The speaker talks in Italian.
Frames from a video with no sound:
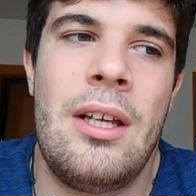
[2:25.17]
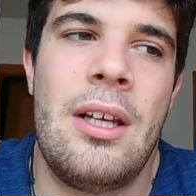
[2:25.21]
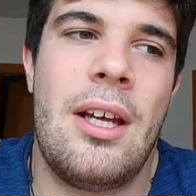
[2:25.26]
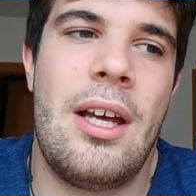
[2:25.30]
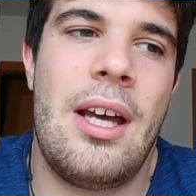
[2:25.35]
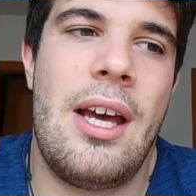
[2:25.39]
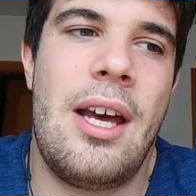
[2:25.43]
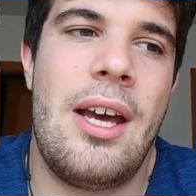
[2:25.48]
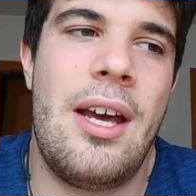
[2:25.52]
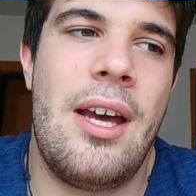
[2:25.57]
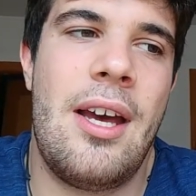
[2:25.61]

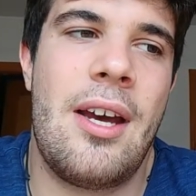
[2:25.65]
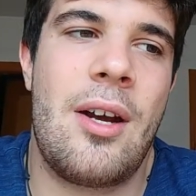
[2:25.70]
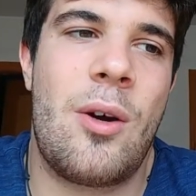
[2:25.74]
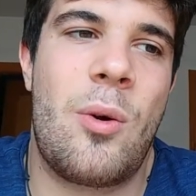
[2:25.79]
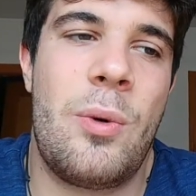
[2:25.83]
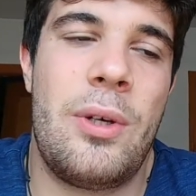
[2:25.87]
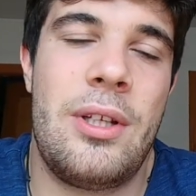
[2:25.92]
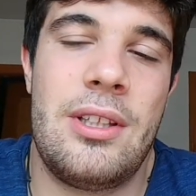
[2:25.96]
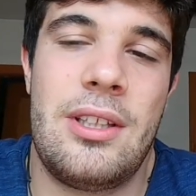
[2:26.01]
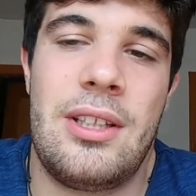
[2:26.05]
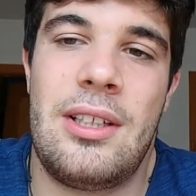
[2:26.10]
Eh,
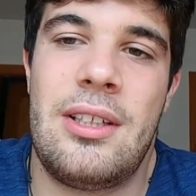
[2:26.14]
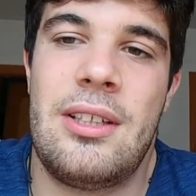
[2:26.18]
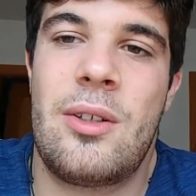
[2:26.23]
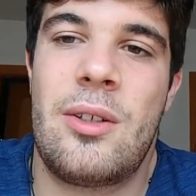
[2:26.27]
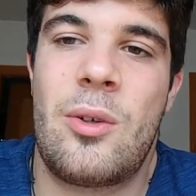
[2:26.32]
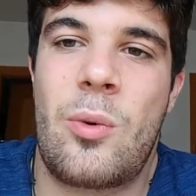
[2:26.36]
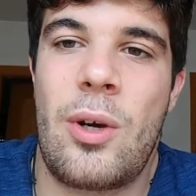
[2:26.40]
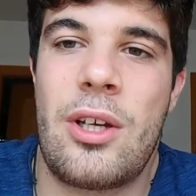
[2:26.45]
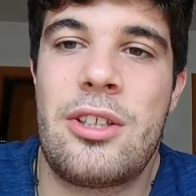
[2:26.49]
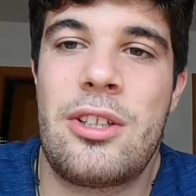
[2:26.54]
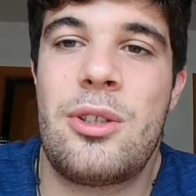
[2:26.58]
quindi
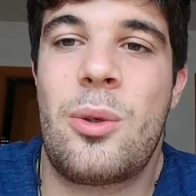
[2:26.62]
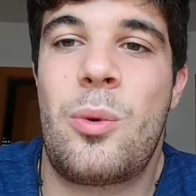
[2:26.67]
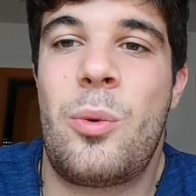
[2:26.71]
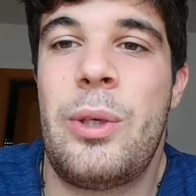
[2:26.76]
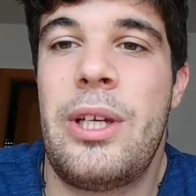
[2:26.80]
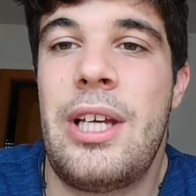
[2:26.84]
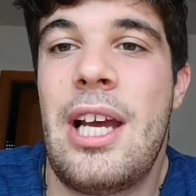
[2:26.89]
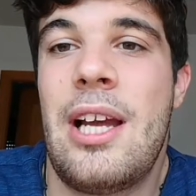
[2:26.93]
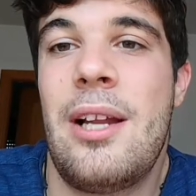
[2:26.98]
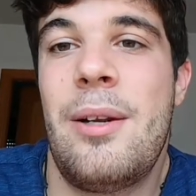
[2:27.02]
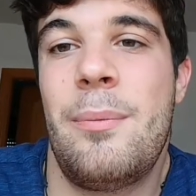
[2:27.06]
questo
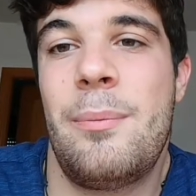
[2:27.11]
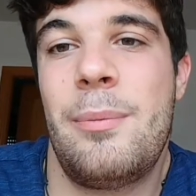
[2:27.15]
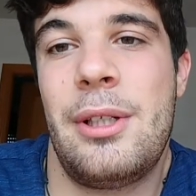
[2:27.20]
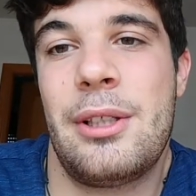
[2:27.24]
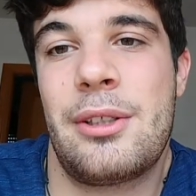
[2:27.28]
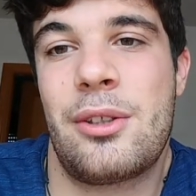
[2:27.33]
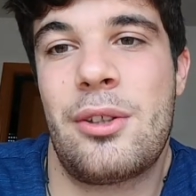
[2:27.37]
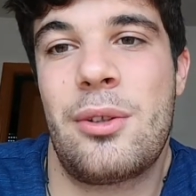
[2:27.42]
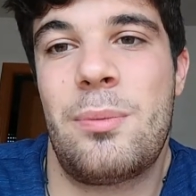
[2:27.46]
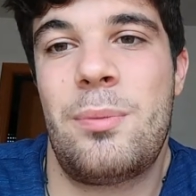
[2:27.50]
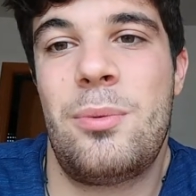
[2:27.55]
qui è il
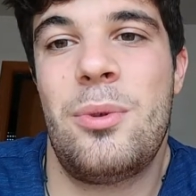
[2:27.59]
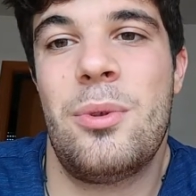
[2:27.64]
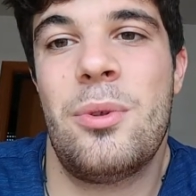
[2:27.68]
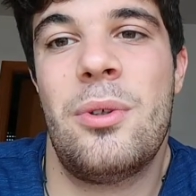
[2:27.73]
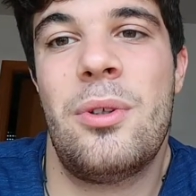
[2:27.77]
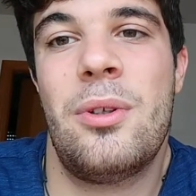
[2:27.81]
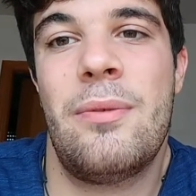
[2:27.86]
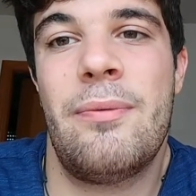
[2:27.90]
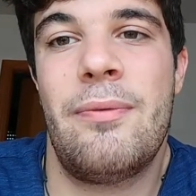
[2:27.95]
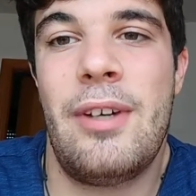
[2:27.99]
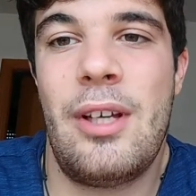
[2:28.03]
metodo
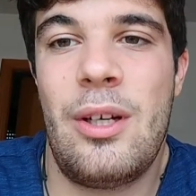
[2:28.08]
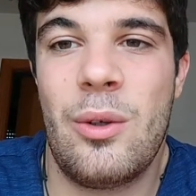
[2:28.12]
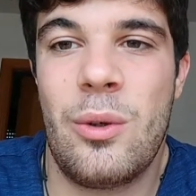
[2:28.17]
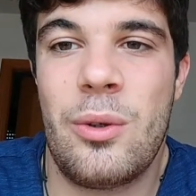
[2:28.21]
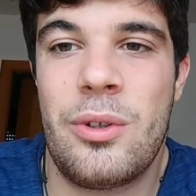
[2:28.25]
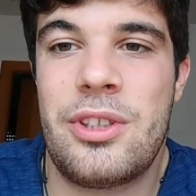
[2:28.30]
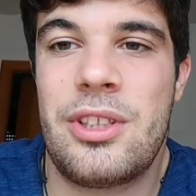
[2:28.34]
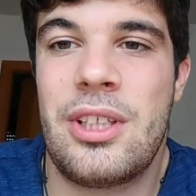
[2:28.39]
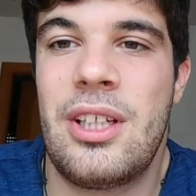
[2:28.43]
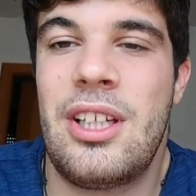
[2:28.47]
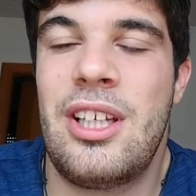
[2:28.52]
più
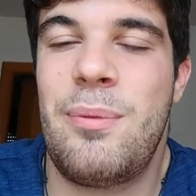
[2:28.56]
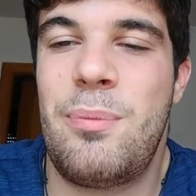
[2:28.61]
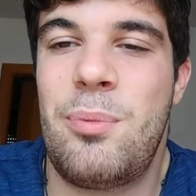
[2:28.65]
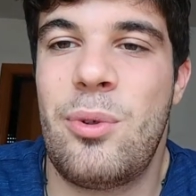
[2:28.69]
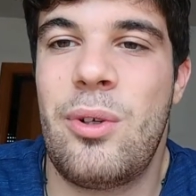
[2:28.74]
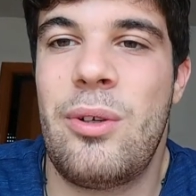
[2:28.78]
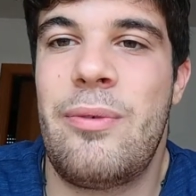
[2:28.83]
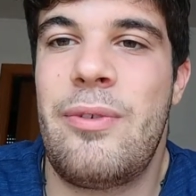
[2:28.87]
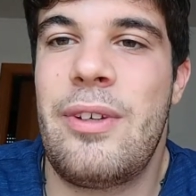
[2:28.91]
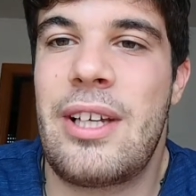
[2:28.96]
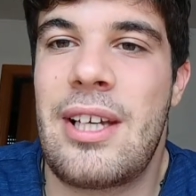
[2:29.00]
veloce e più
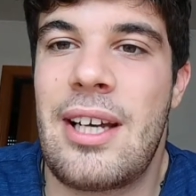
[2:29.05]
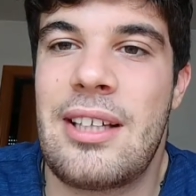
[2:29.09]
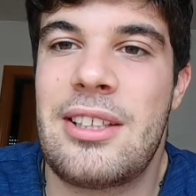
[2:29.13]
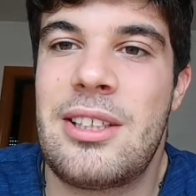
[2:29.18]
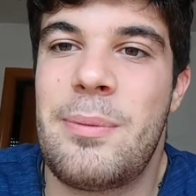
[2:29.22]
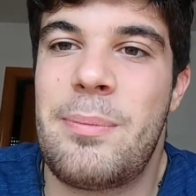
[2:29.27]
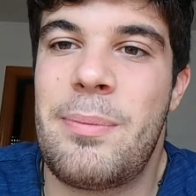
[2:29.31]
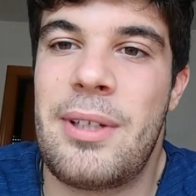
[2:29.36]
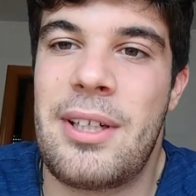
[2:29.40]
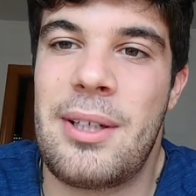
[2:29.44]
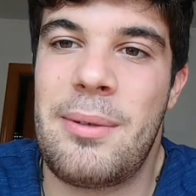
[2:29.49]

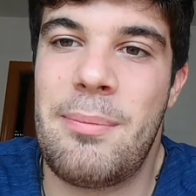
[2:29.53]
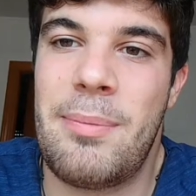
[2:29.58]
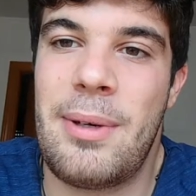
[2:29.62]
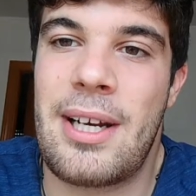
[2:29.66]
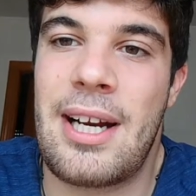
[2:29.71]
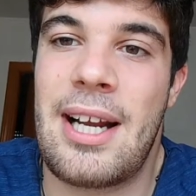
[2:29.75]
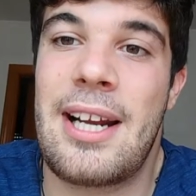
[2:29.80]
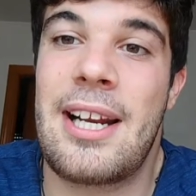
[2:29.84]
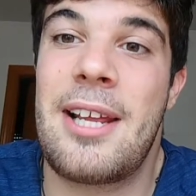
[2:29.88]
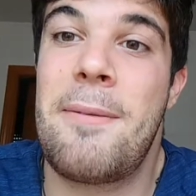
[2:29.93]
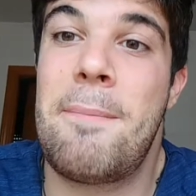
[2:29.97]
efficace per
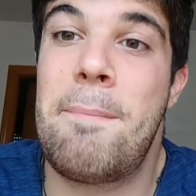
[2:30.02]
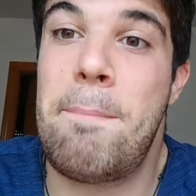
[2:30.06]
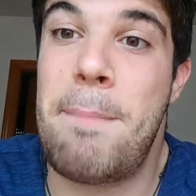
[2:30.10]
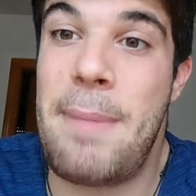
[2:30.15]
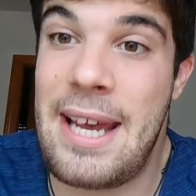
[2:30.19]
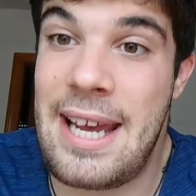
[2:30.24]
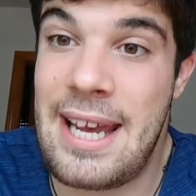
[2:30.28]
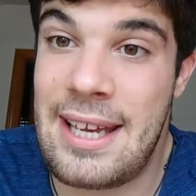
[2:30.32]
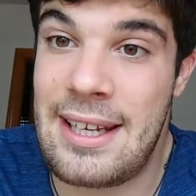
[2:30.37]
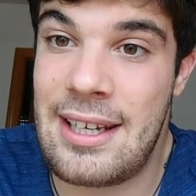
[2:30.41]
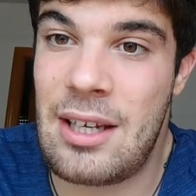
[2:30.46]
imparare
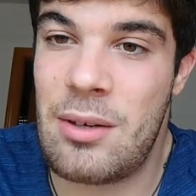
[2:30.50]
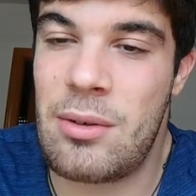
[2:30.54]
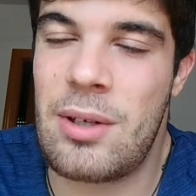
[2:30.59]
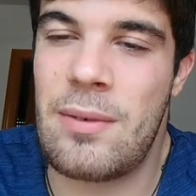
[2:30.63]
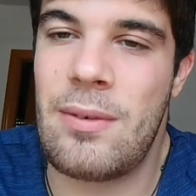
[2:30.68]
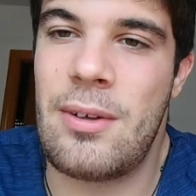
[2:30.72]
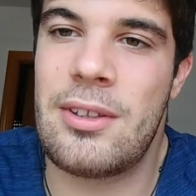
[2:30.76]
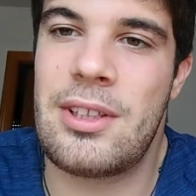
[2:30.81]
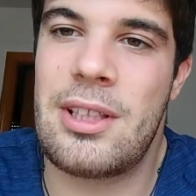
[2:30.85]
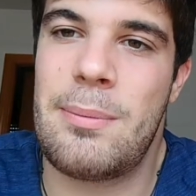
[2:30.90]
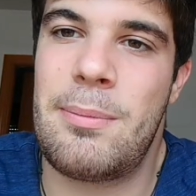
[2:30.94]
bene una
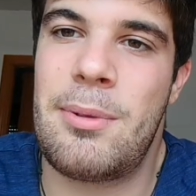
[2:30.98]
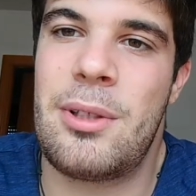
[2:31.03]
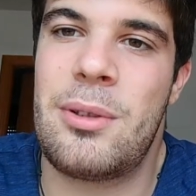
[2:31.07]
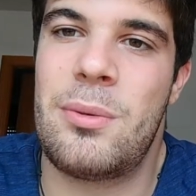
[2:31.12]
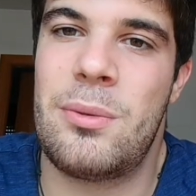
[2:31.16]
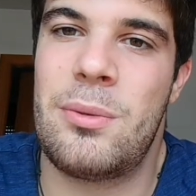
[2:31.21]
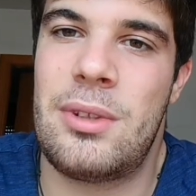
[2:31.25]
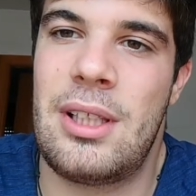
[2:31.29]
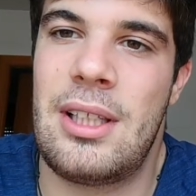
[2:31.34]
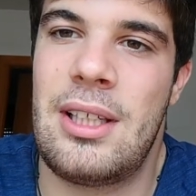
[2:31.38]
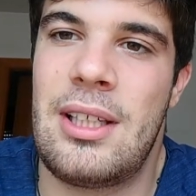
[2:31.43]
volta per
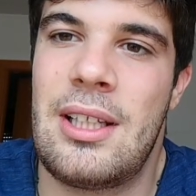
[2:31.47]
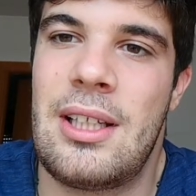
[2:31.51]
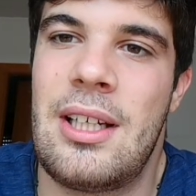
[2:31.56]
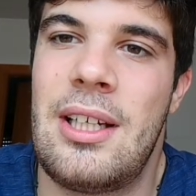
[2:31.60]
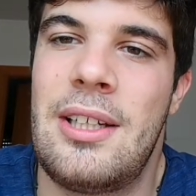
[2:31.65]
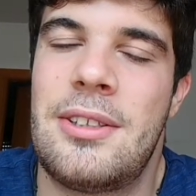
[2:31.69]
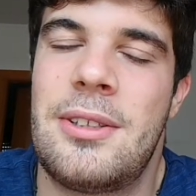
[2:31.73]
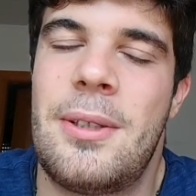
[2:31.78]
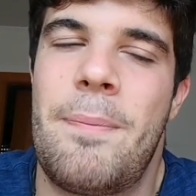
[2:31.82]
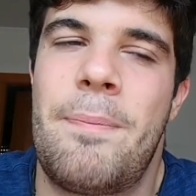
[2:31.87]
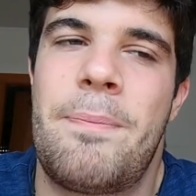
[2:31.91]
tutte l'inglese.